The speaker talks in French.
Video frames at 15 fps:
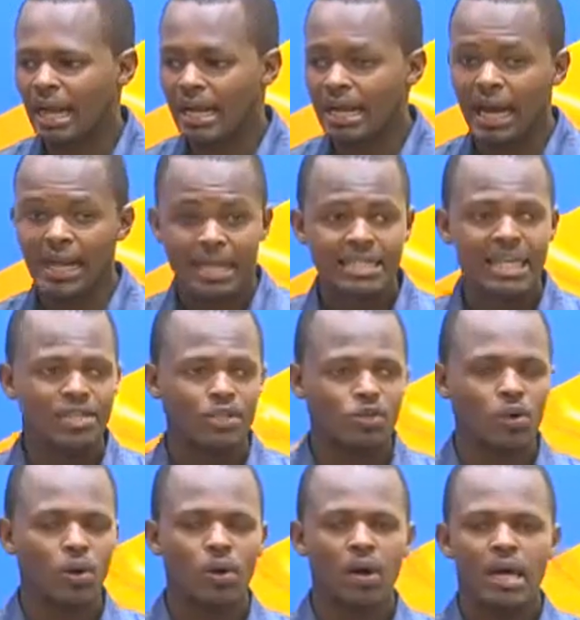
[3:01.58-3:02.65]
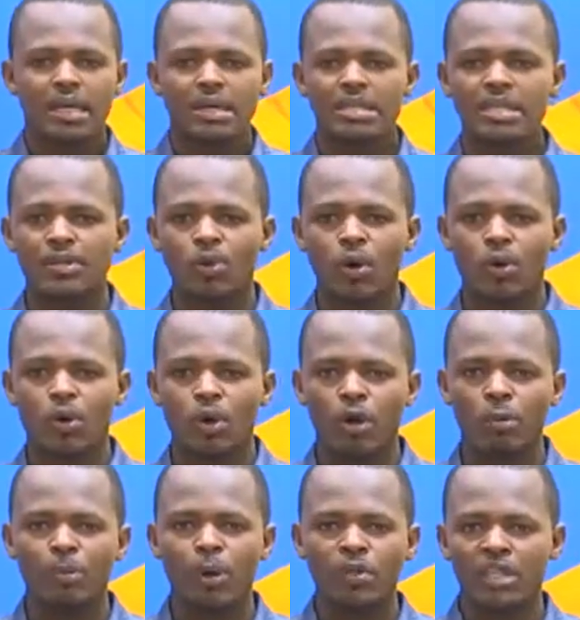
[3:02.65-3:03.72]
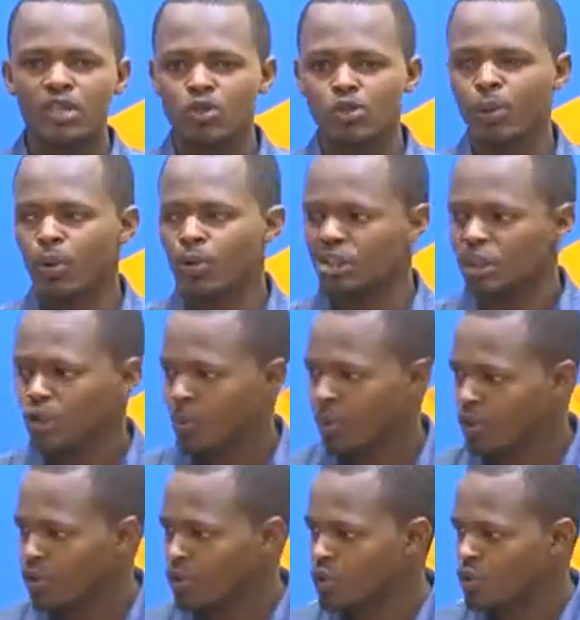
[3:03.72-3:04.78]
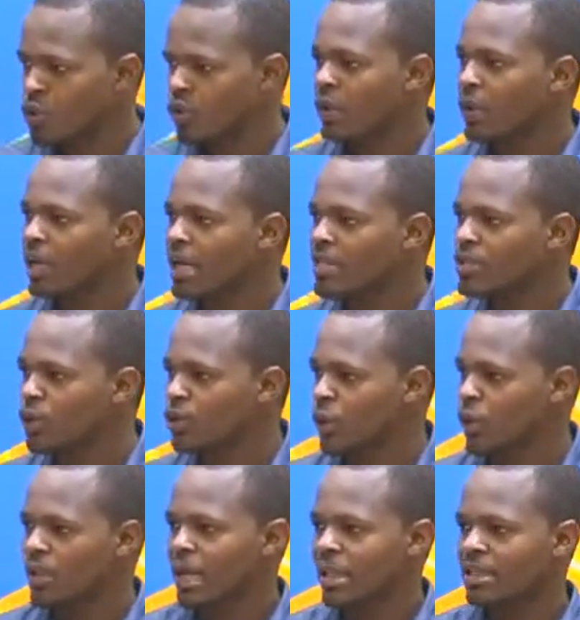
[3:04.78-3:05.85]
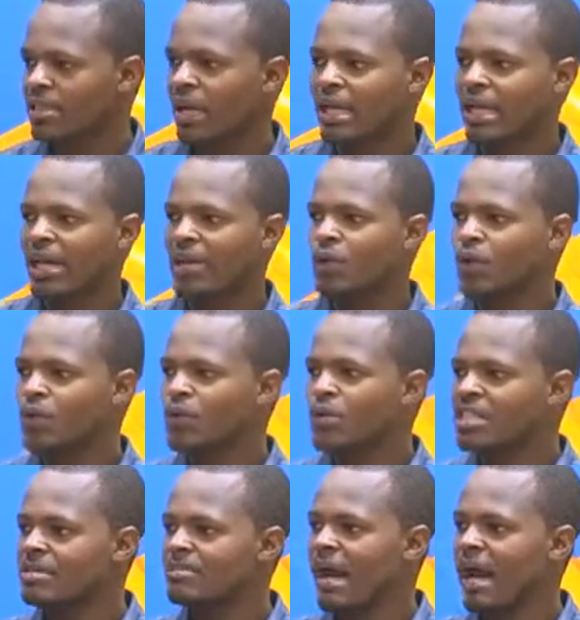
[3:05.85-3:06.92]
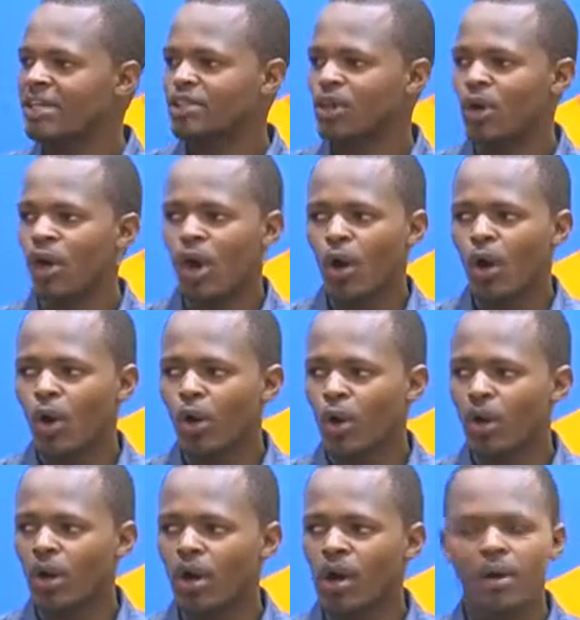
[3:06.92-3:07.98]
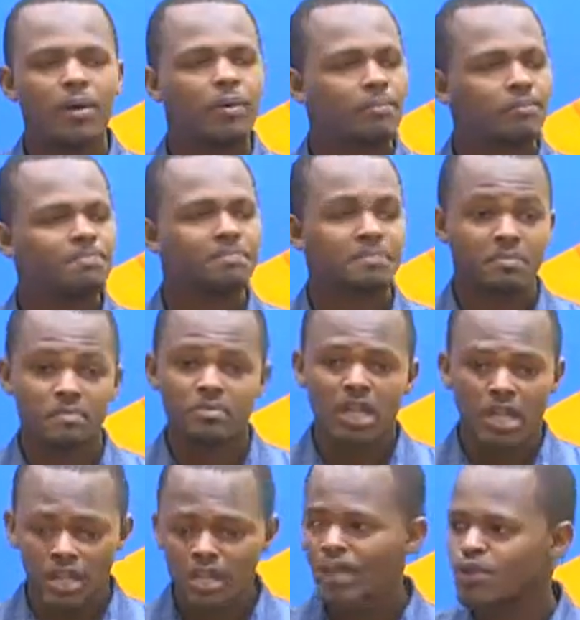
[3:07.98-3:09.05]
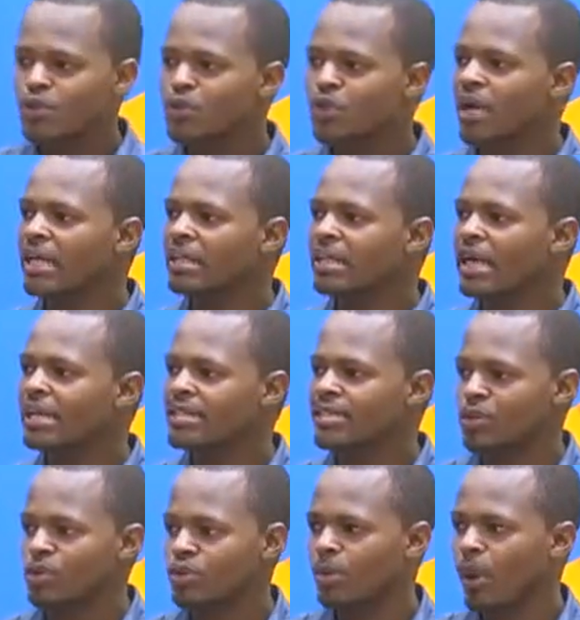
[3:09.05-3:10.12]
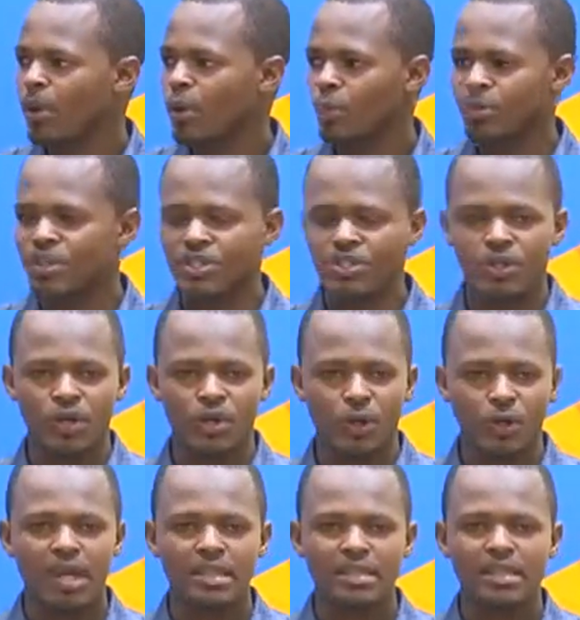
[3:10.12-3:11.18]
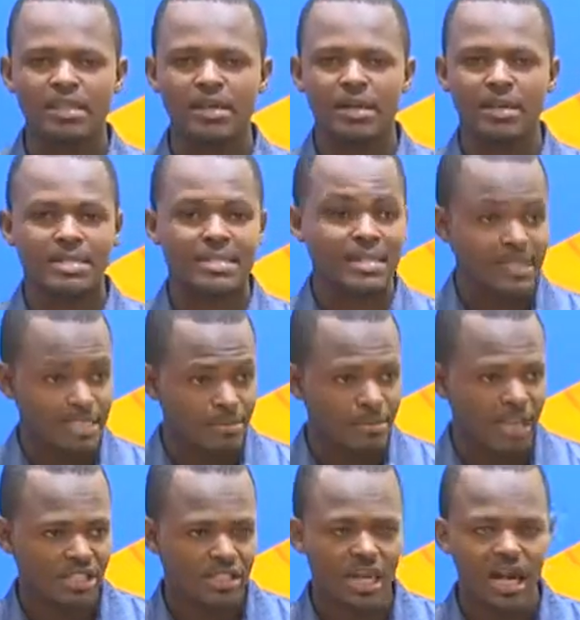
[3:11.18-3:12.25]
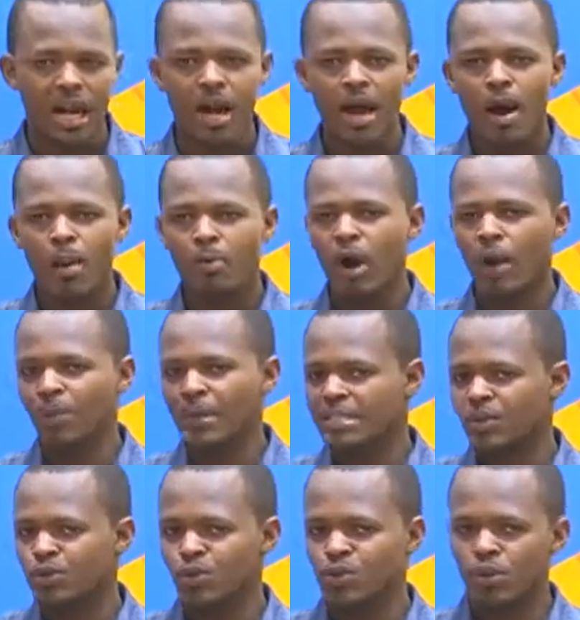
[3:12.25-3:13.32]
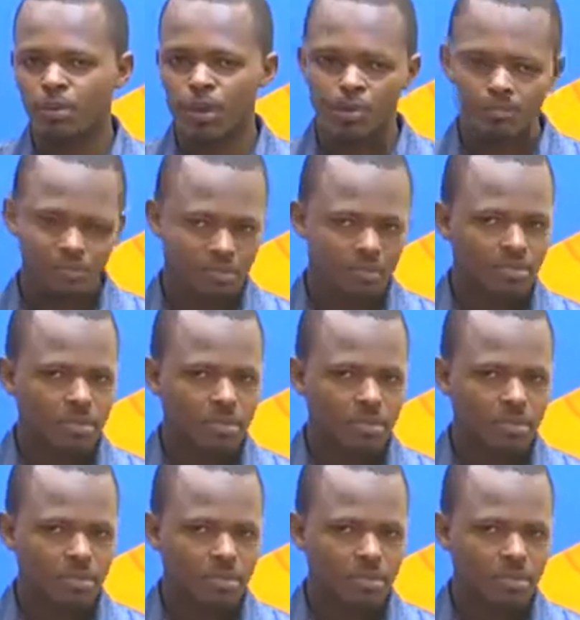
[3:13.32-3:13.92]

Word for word: à la réalisation qui a donc euh, porter ce projet. Je pense que si on a l'occasion de regarder euh, quelques images... Ce sera euh, intéressant, hein. ce sera intéressant justement qu'on puisse regarder ces images-là pour apprécier justement